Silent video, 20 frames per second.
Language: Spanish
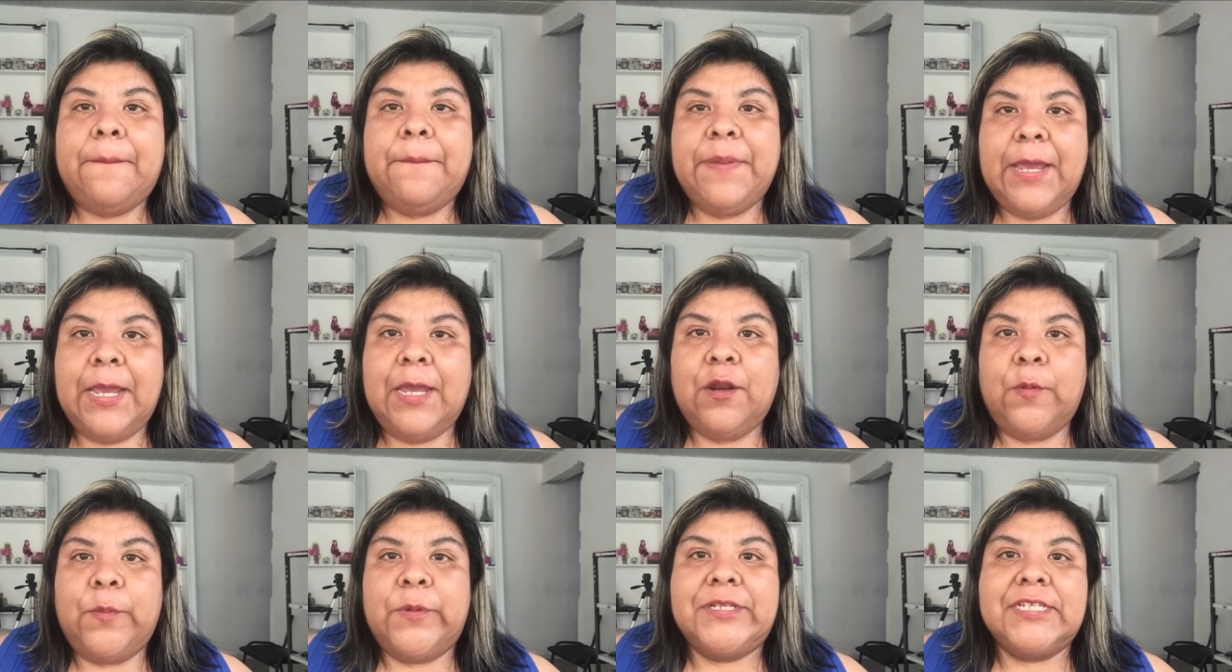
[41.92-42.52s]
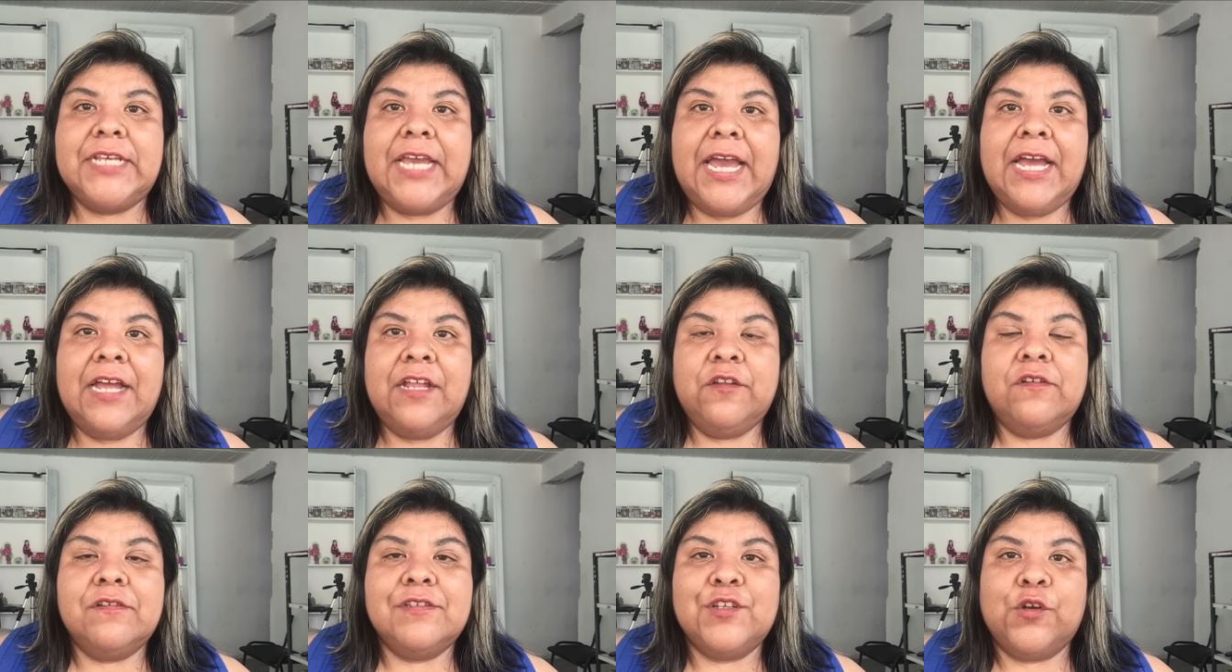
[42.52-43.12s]
Pero pues
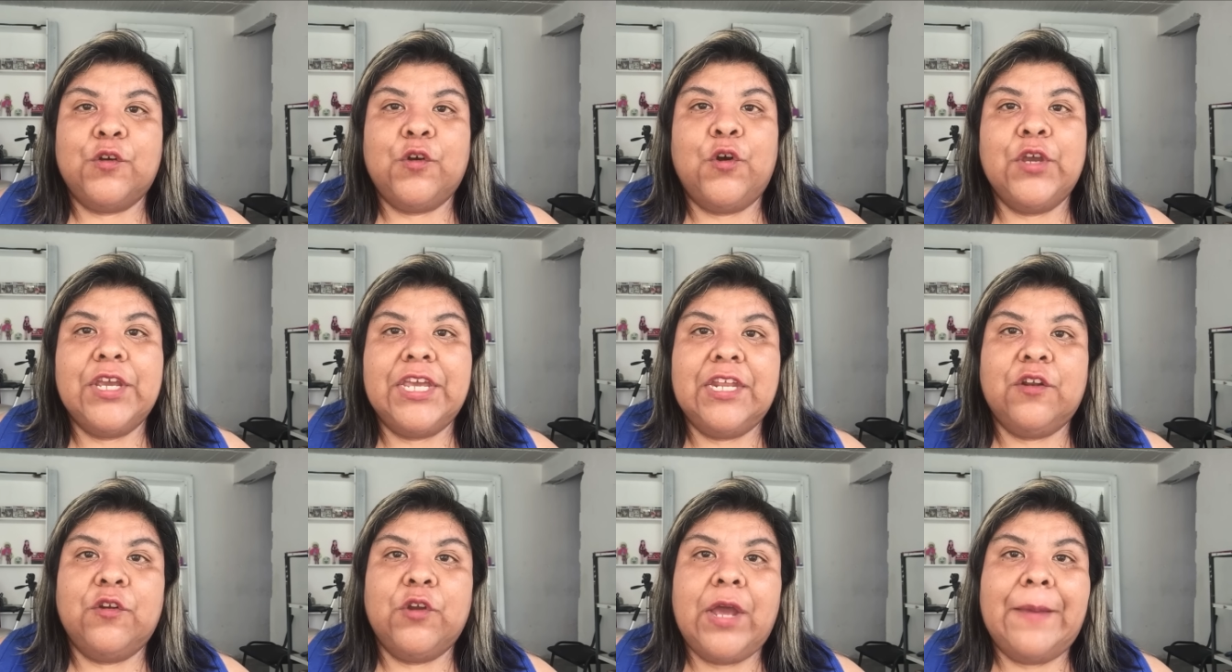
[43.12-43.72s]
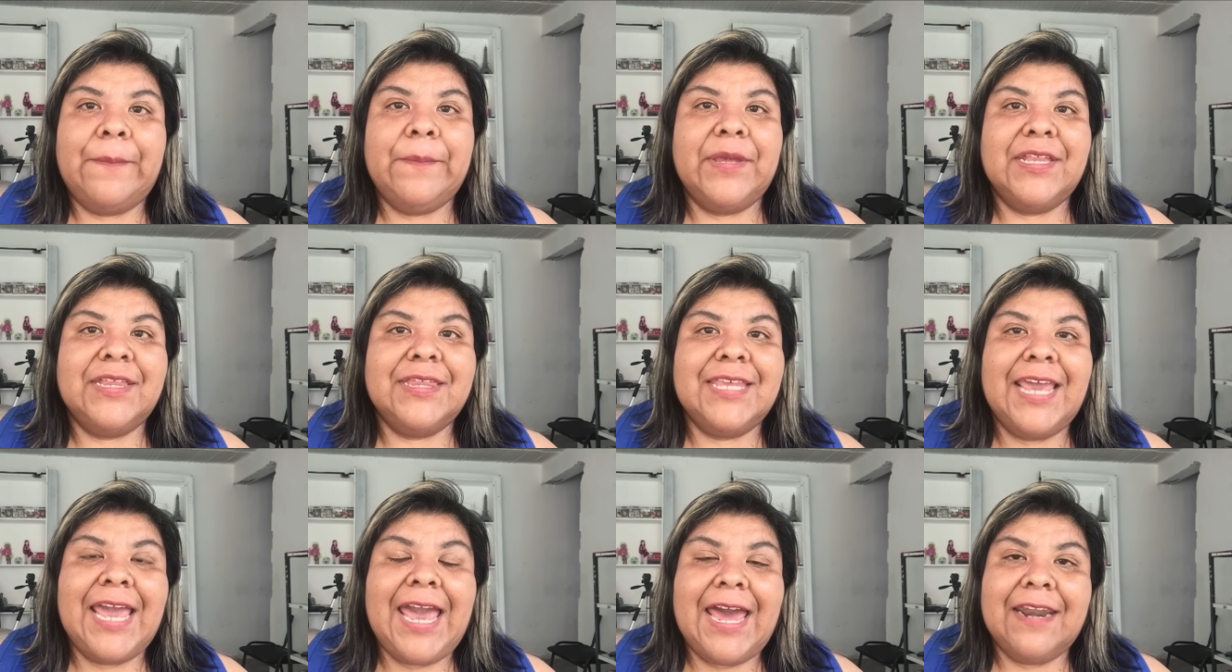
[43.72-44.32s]
ya nos tocó ir nuevamente